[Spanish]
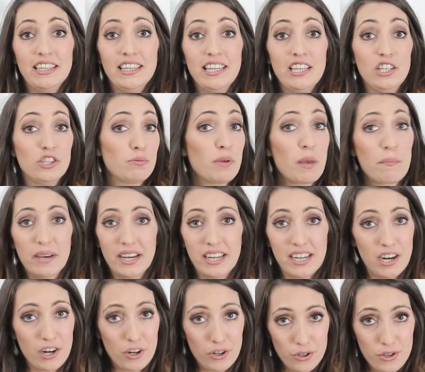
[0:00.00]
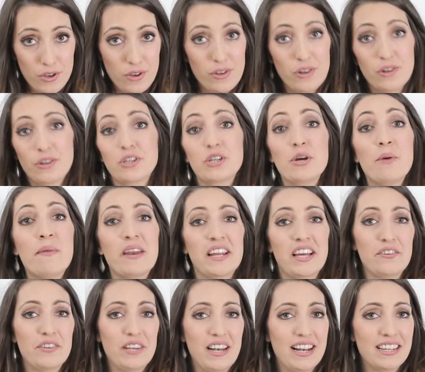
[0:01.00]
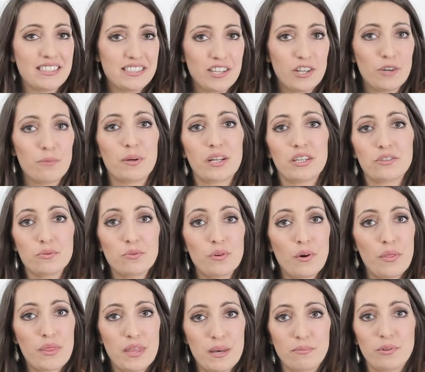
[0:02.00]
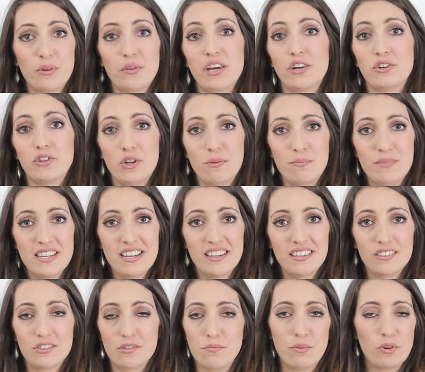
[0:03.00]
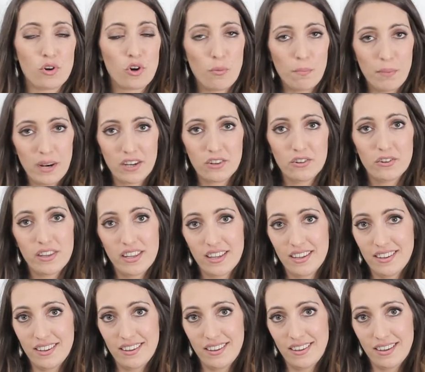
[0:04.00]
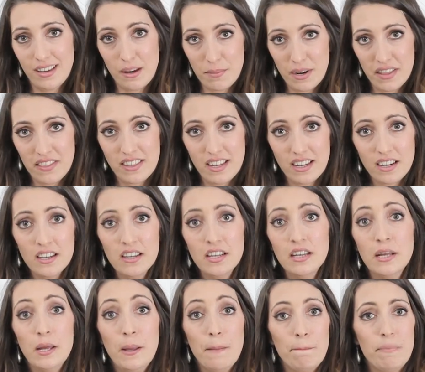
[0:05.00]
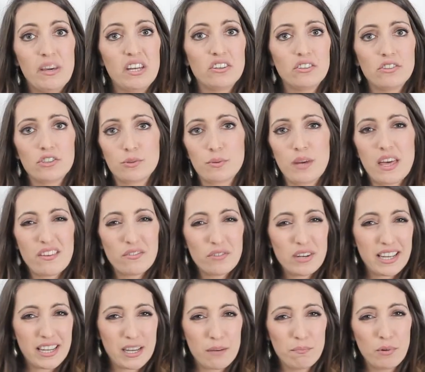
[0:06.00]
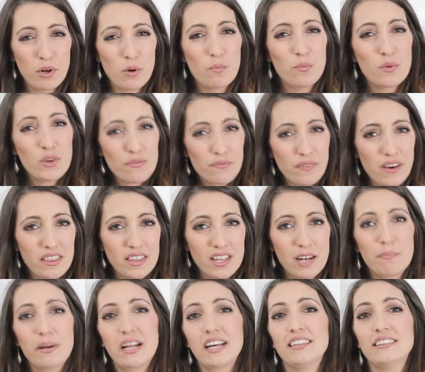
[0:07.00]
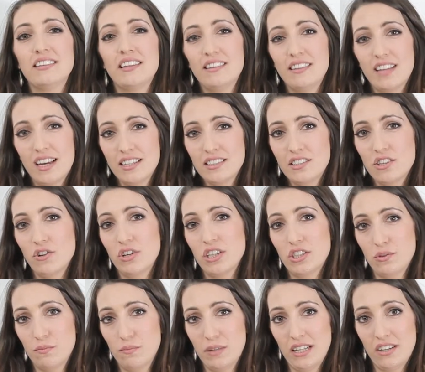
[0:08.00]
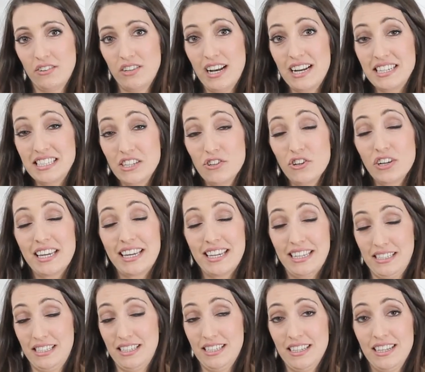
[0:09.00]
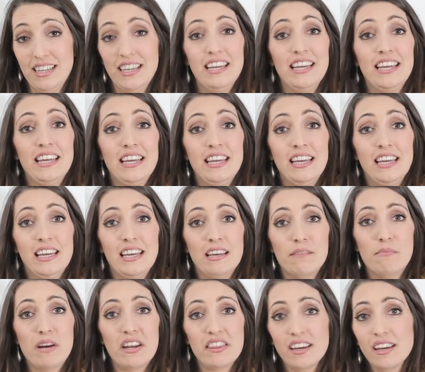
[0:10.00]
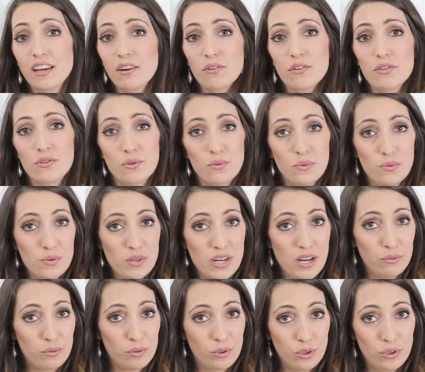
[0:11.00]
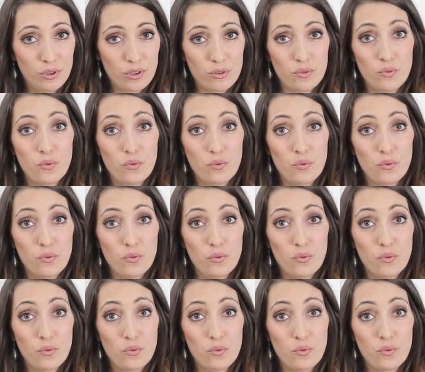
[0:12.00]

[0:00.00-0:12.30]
Y no os voy a pegar el rollo de lo que es un mercado inelástico porque es un concepto de economía, es un poco complejo de aprender, pero os voy a dar un ejemplo muy fácil para que entendáis lo que es un mercado inelástico, que es, ¿verdad que cuando un autor,